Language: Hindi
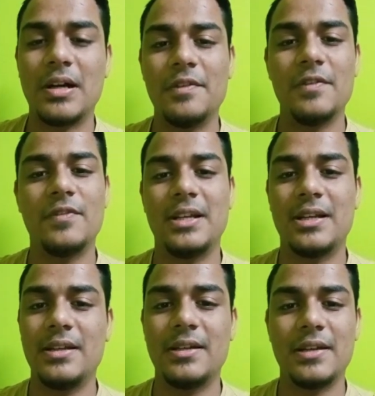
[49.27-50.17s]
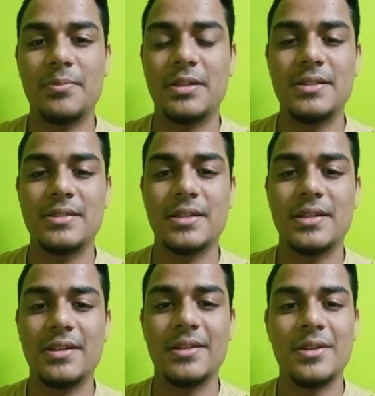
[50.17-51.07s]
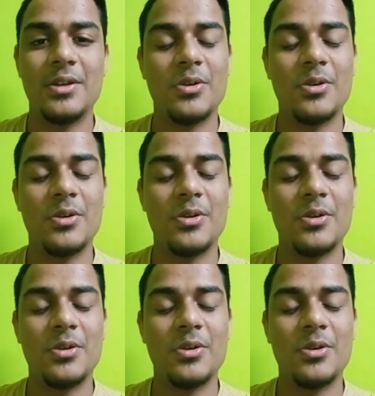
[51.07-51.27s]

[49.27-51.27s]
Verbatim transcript: काफ़ी फ्रेंडली टाइप के टीचर हैं